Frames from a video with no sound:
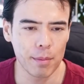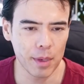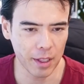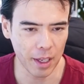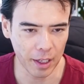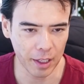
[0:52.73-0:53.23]
見
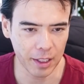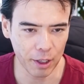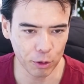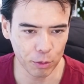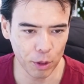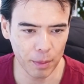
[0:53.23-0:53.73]
ていきたい
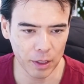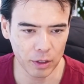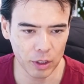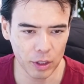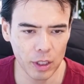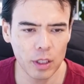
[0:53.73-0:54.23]
と思います
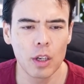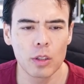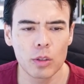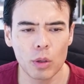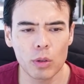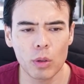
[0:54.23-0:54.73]
し
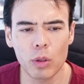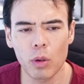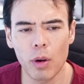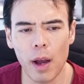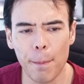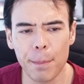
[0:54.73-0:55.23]
それと今
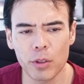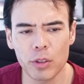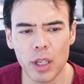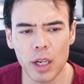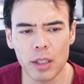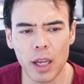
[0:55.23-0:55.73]
日発表
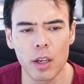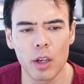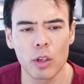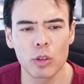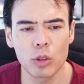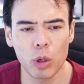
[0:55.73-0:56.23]
された
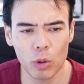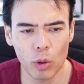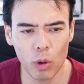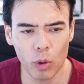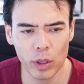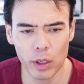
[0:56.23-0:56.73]
速
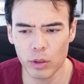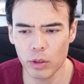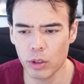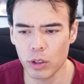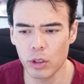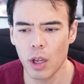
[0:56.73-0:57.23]
報のニュー
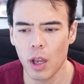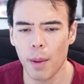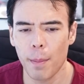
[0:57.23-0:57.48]
ス、